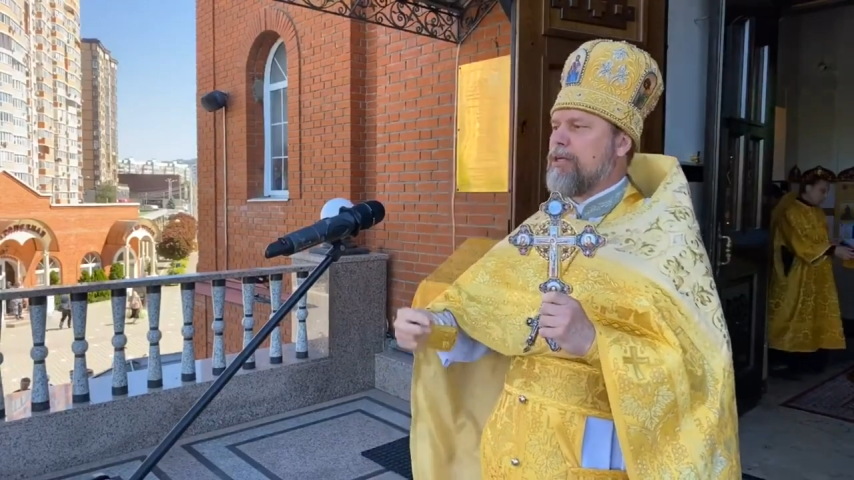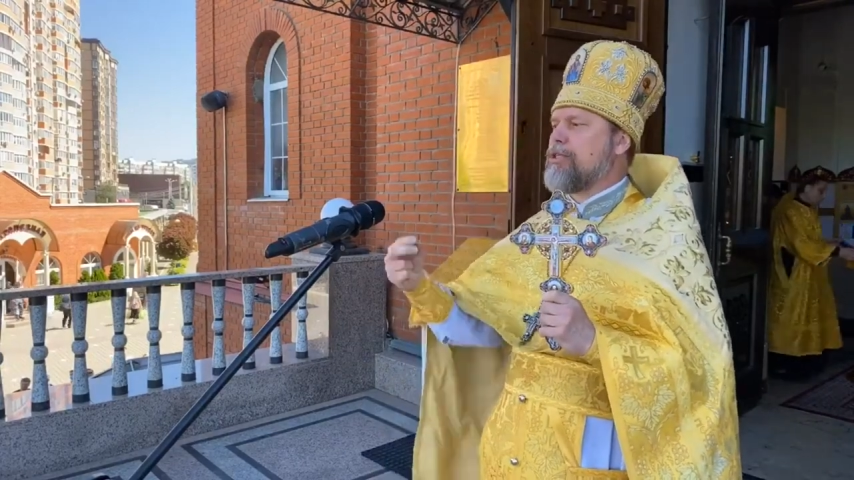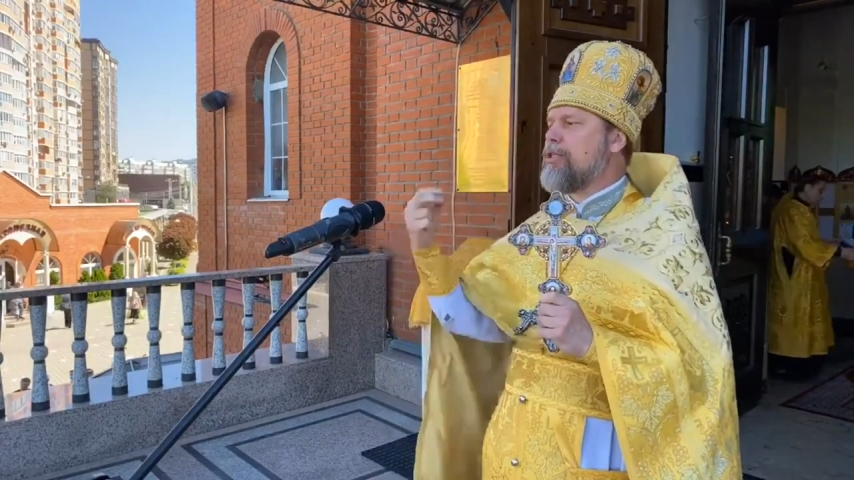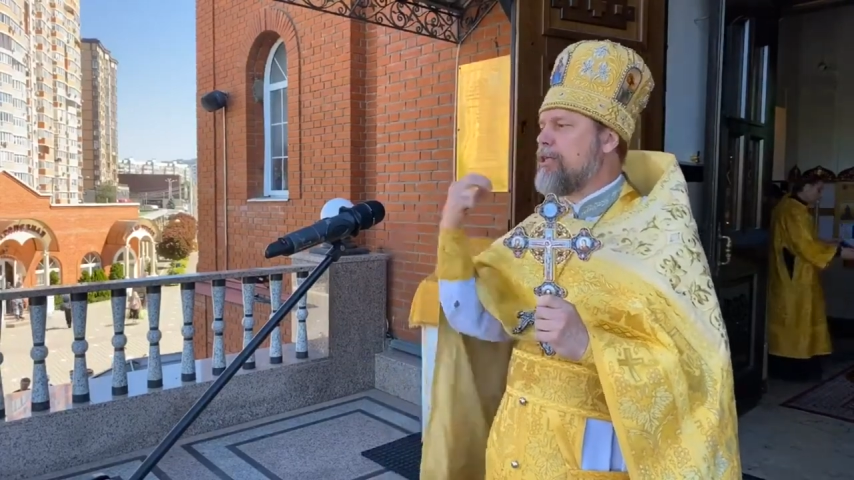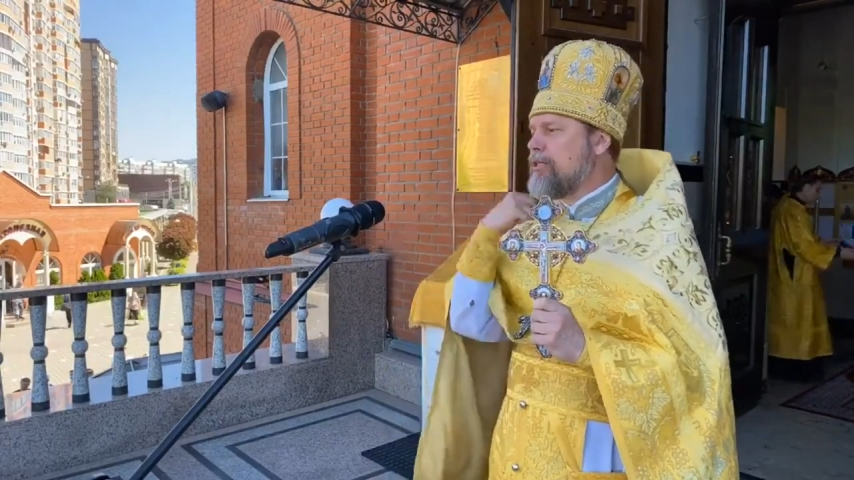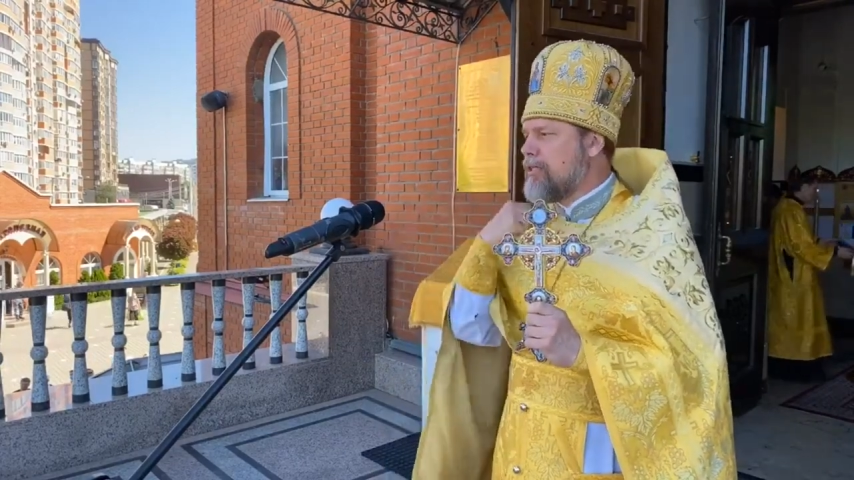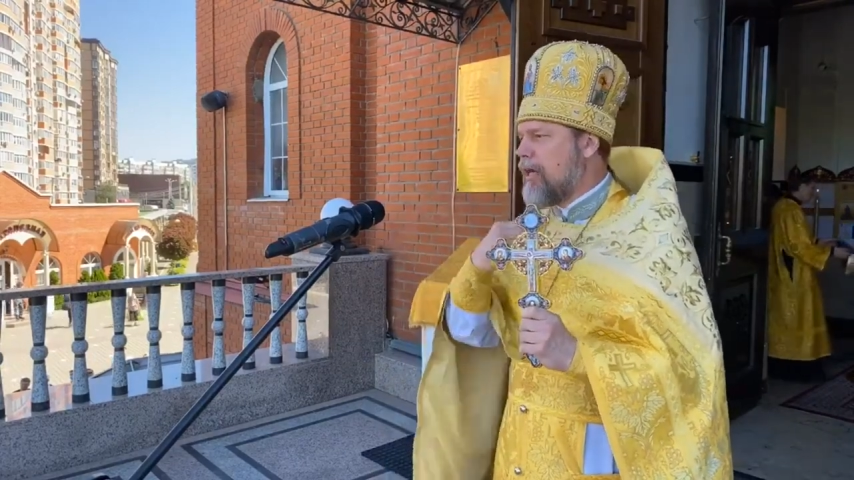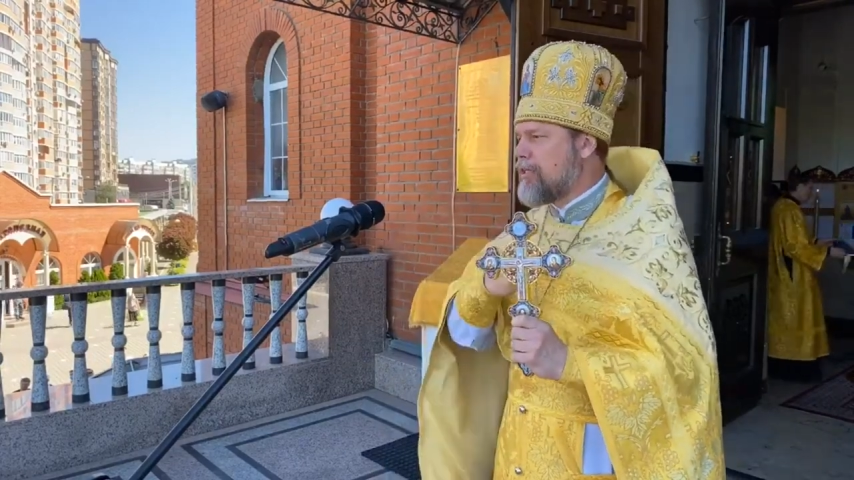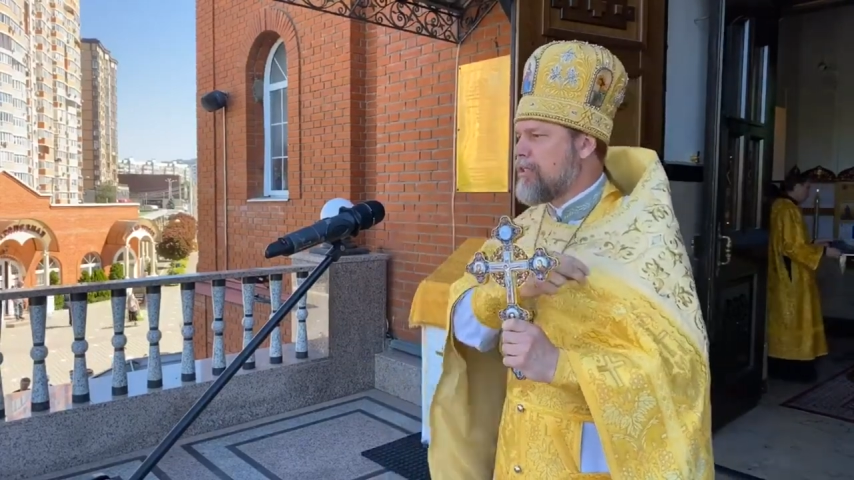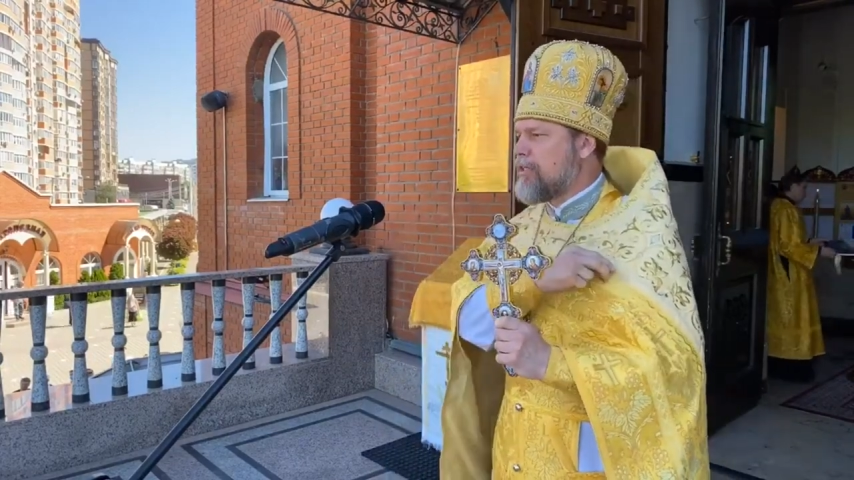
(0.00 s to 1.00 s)
и жизнь
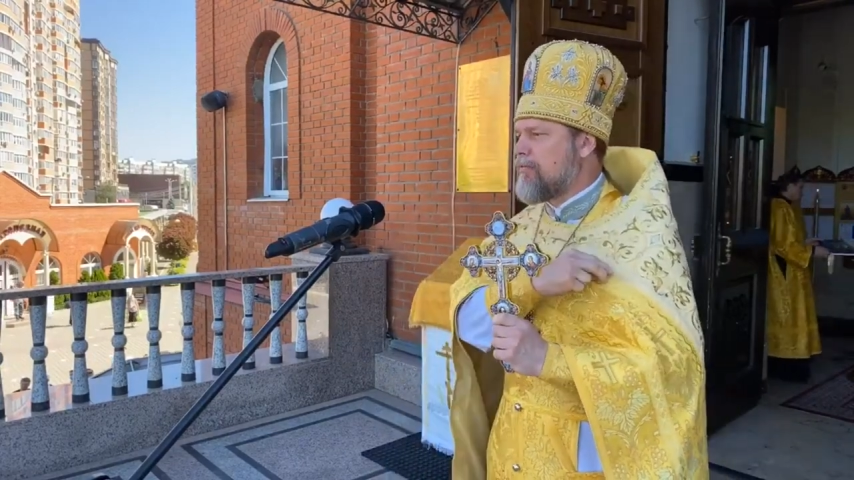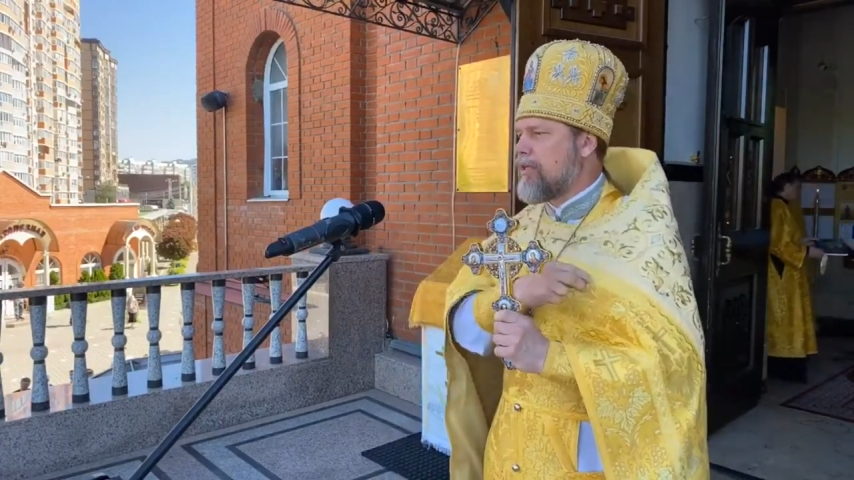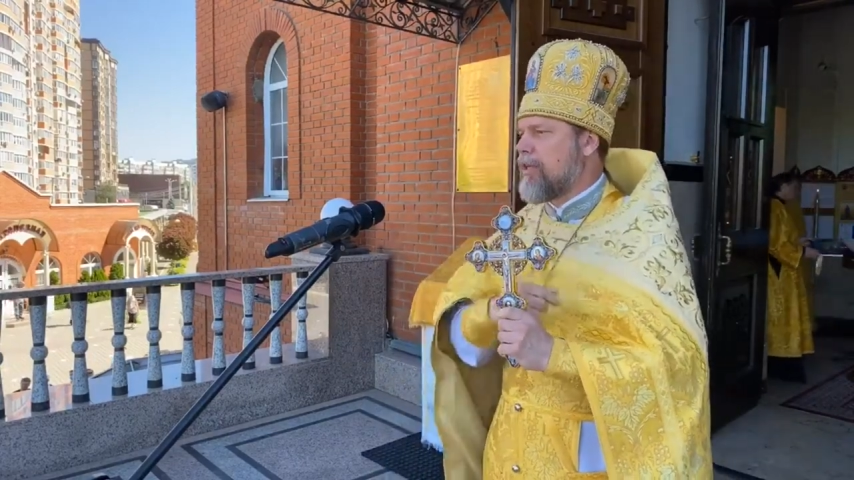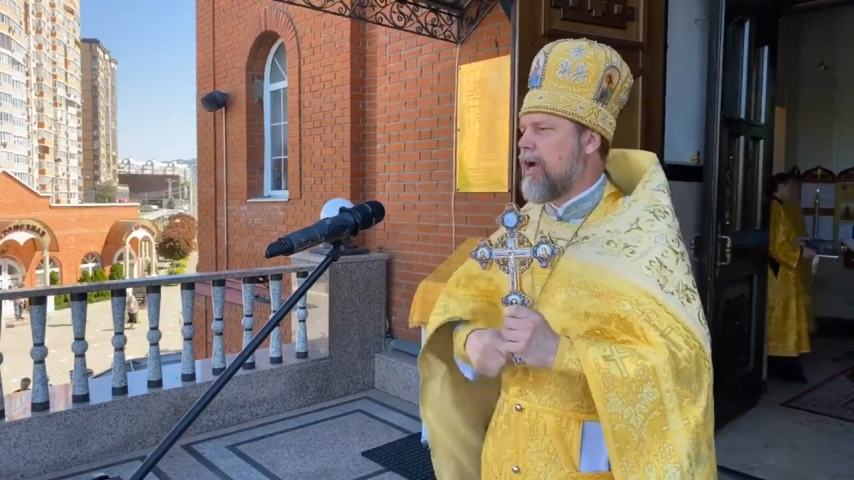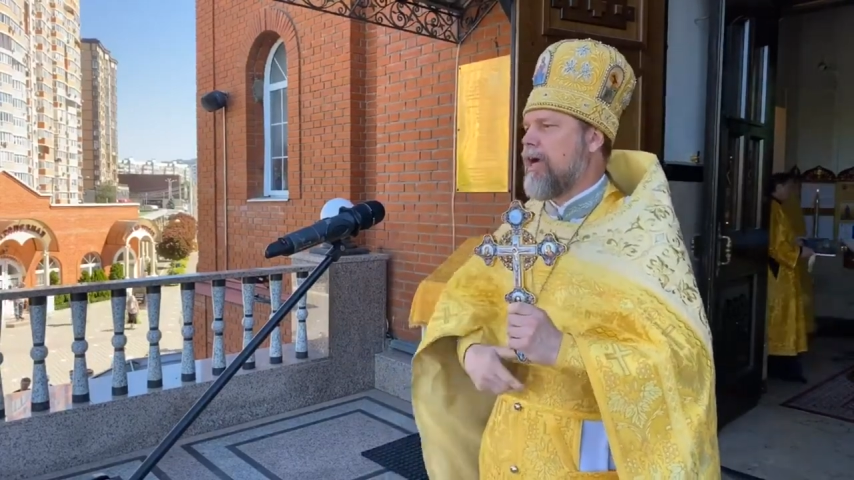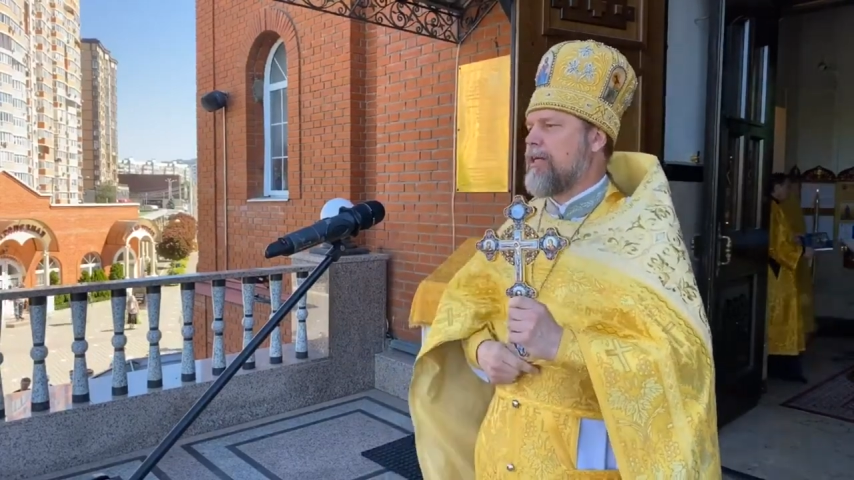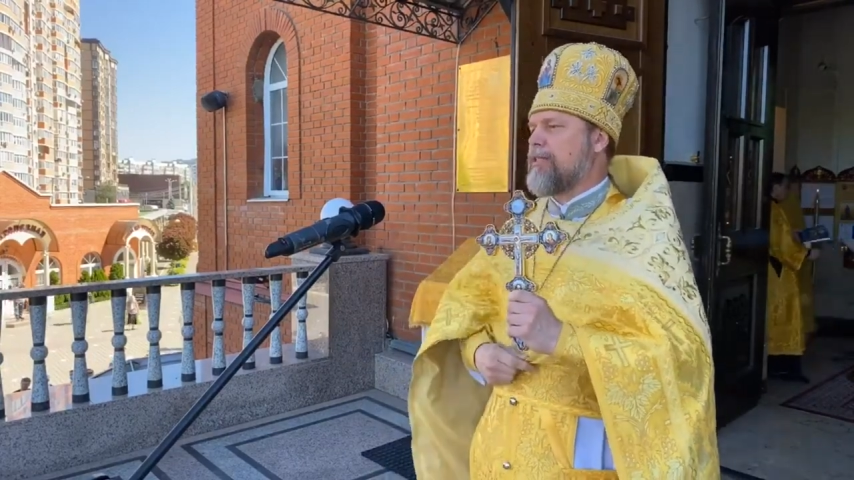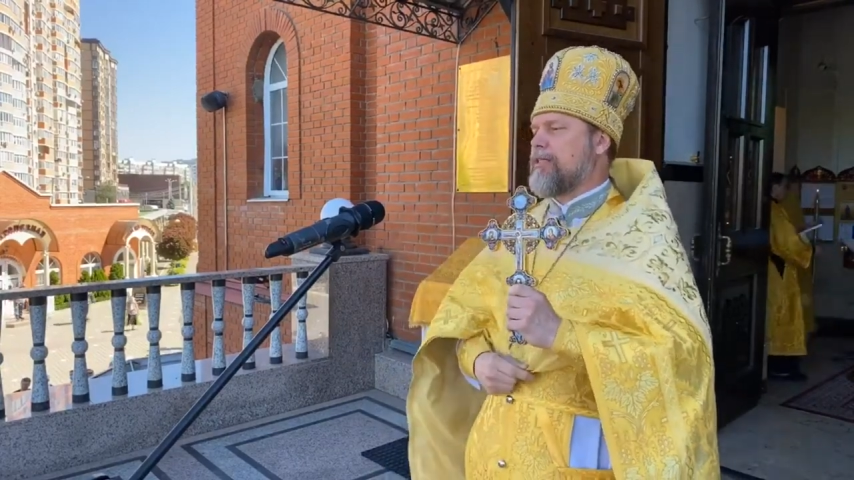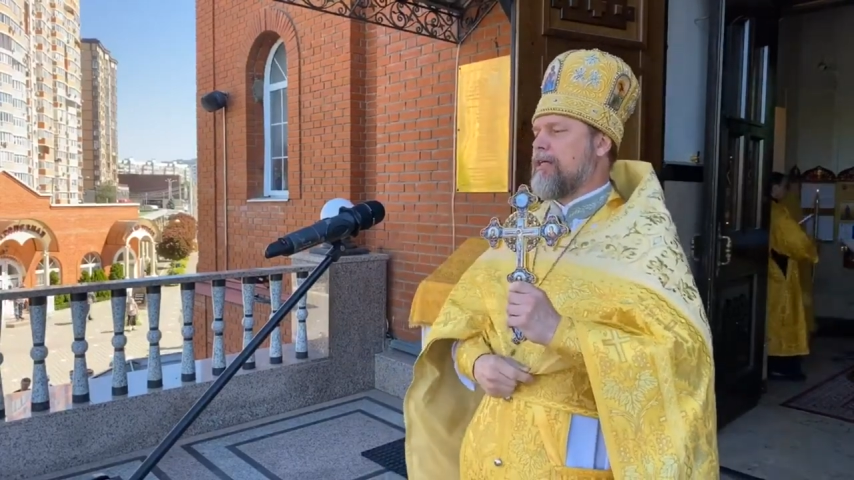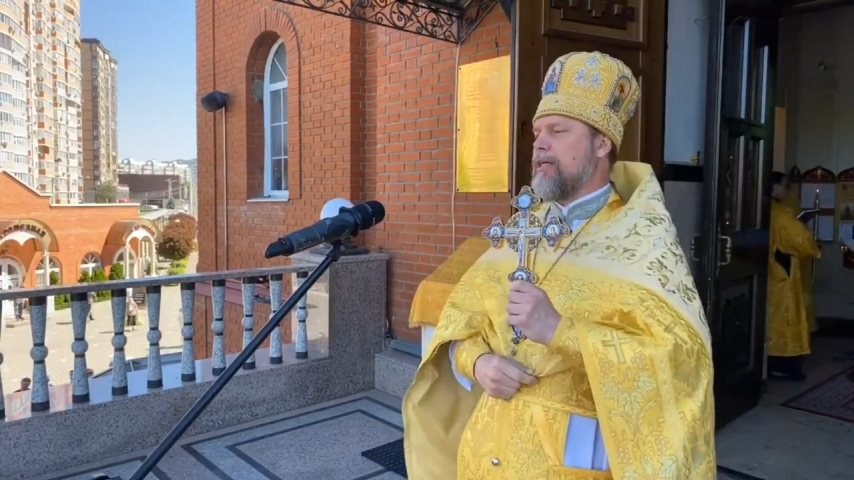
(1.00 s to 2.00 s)
наша
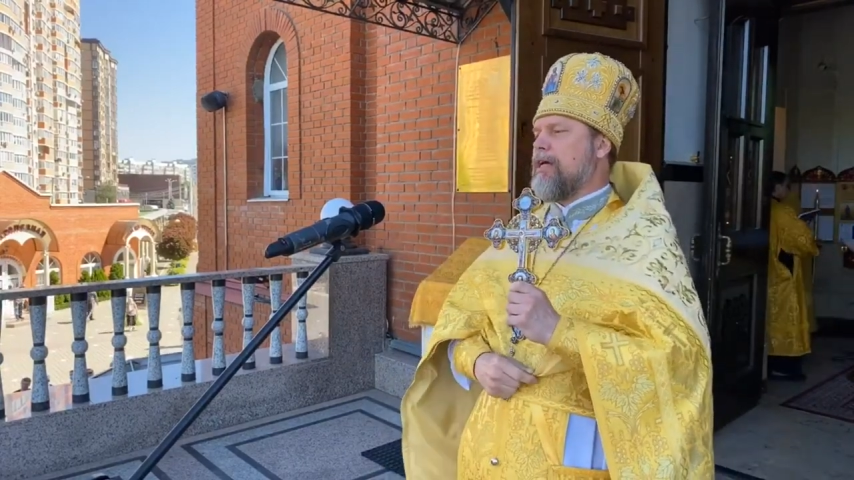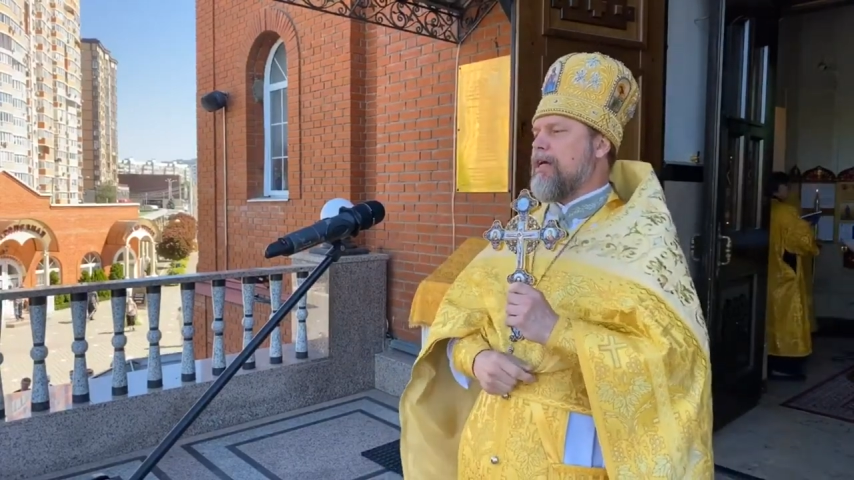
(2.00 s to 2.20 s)
осветляется.